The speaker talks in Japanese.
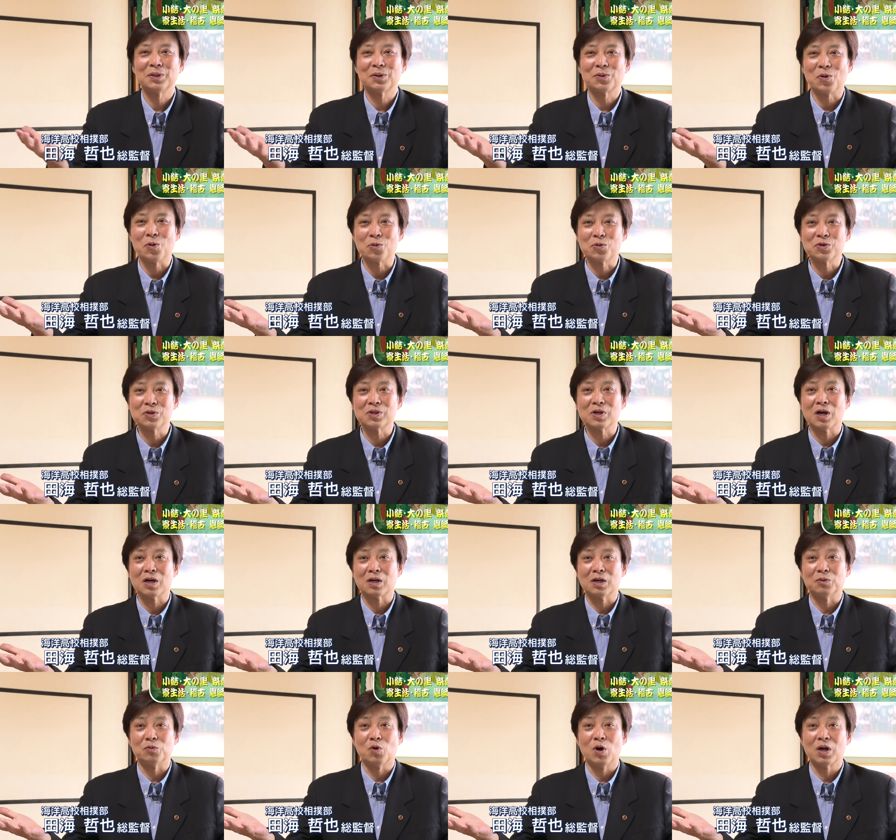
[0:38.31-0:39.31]
国技館
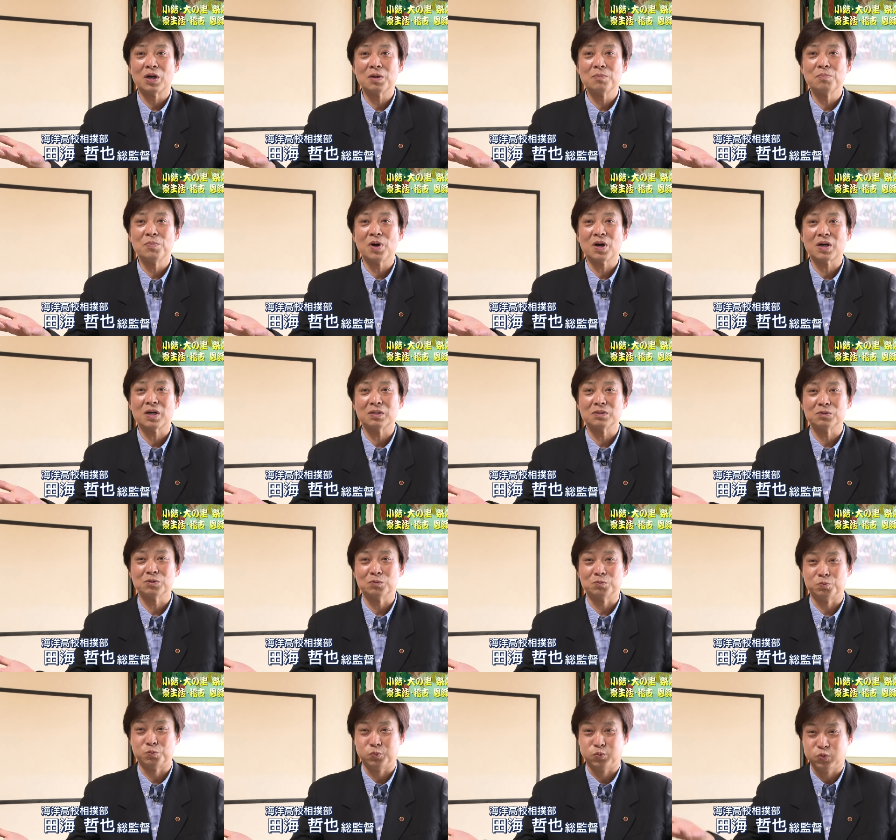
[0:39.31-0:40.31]
が割れんばかり
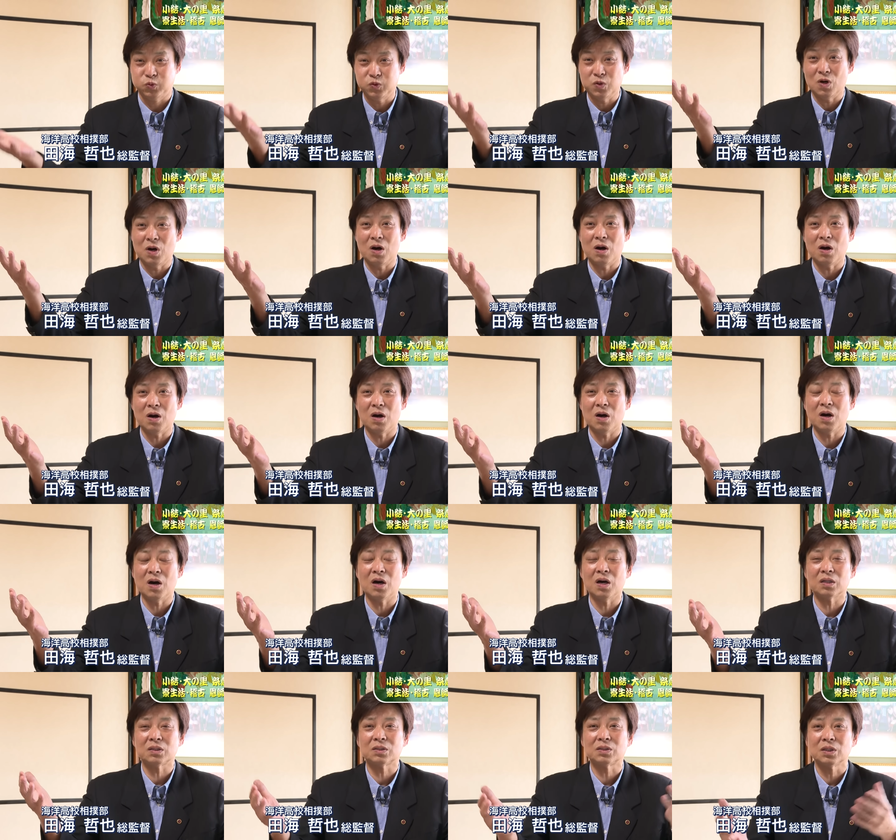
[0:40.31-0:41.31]
の
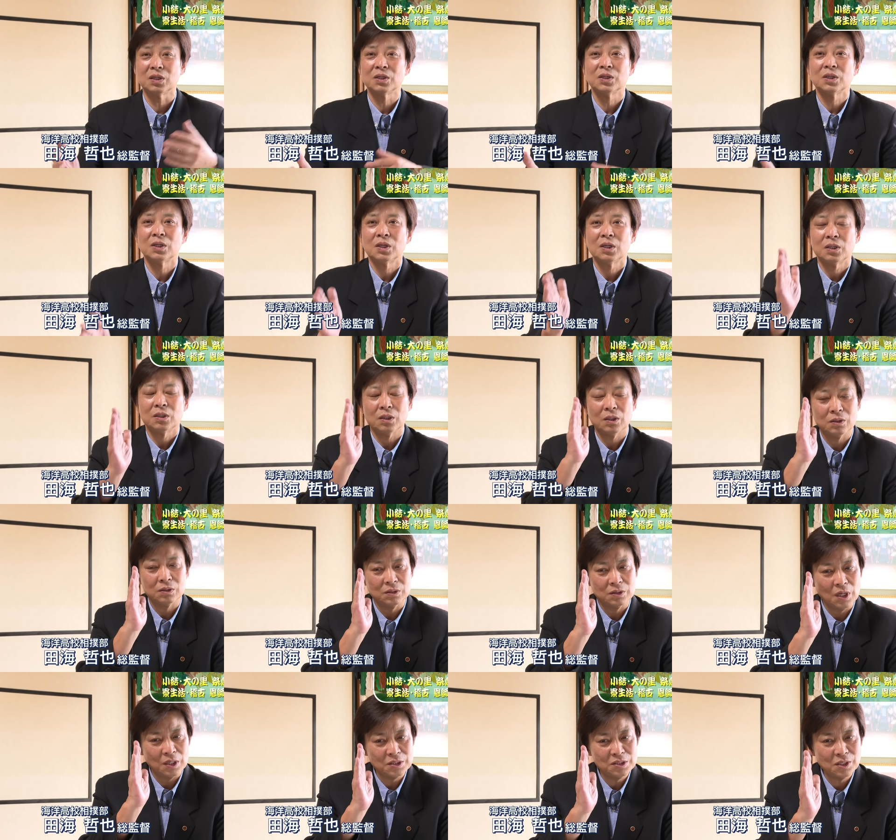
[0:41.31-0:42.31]
ブワー
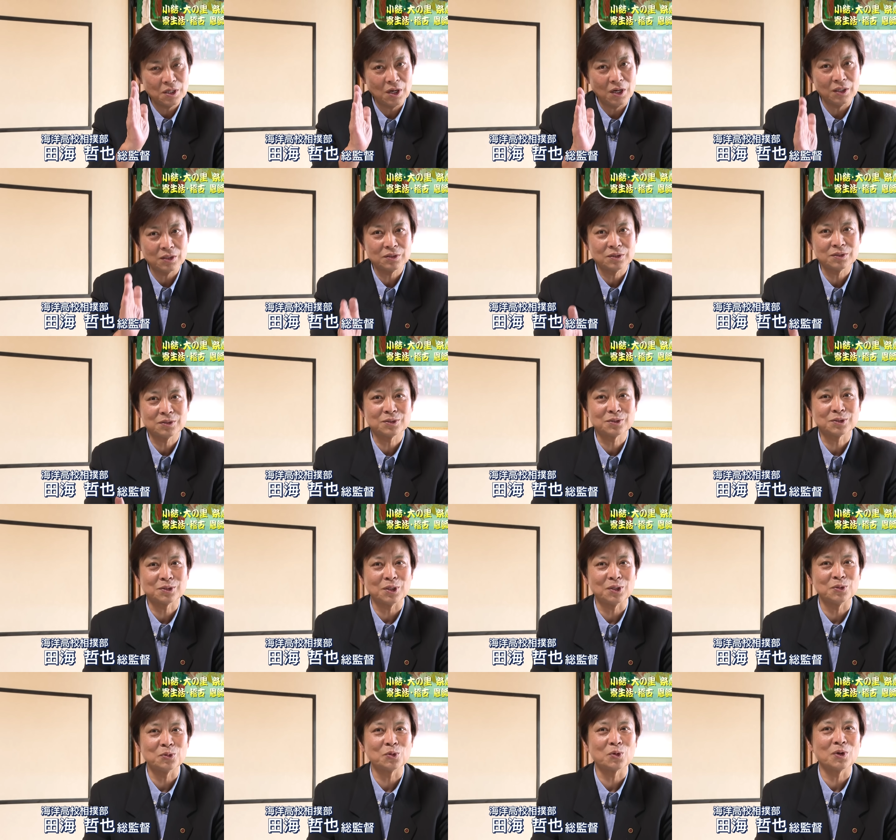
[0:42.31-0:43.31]
何があっ
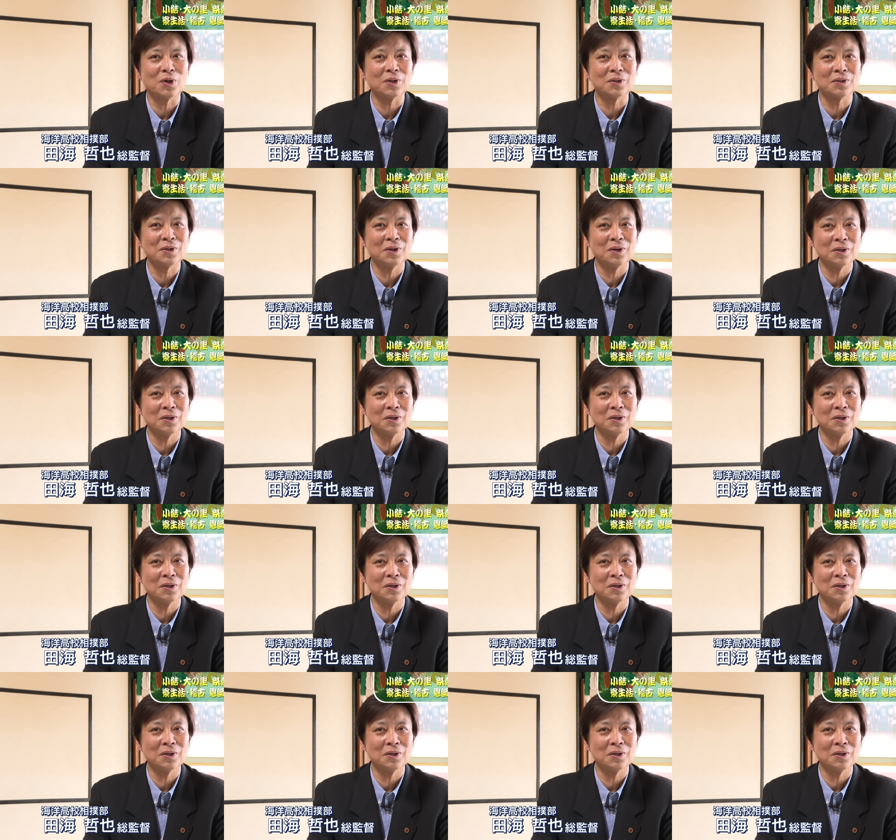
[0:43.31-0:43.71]
たのか